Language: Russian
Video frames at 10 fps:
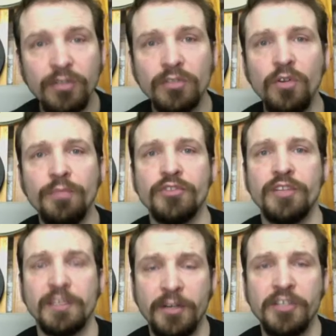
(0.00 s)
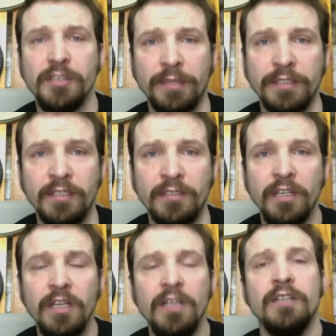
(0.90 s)
ее открой, потому что сейчас машина подъедет.
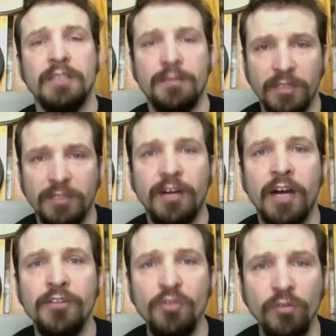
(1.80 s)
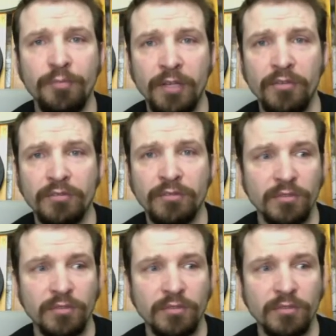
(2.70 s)
Там этот айол придет,